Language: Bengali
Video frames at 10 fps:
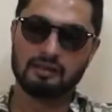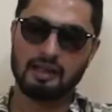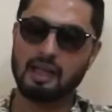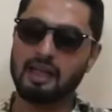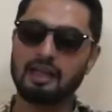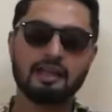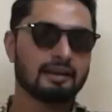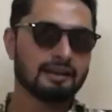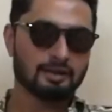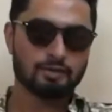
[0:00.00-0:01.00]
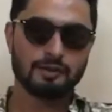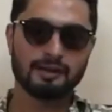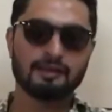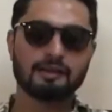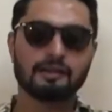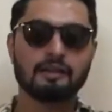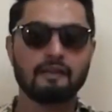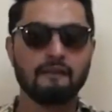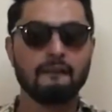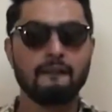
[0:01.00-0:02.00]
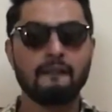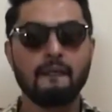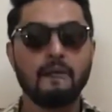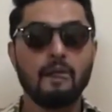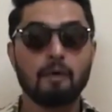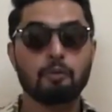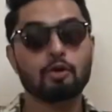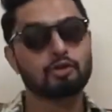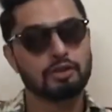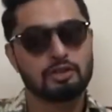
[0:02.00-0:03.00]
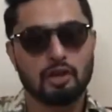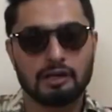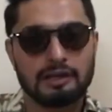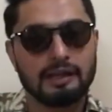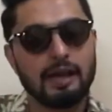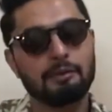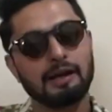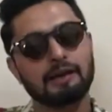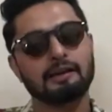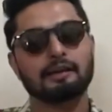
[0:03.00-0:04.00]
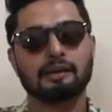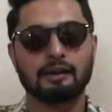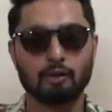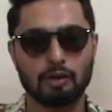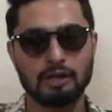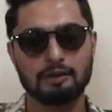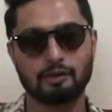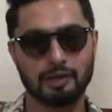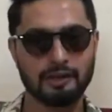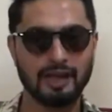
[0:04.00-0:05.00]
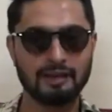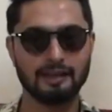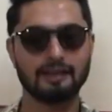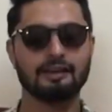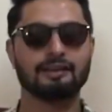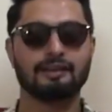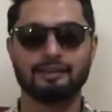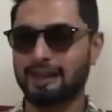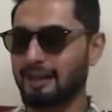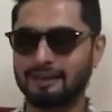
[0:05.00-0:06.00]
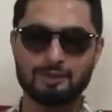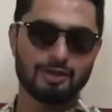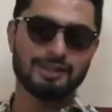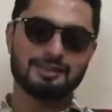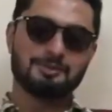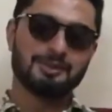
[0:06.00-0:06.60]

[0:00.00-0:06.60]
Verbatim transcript: হ্যাঁ এই আর কি একটু মানে পরশু দিন আবার পরশু দিন সকাল থেকে আবার লোকাল ধরে ক্যানিং এর ক্যানিং চলে আসবে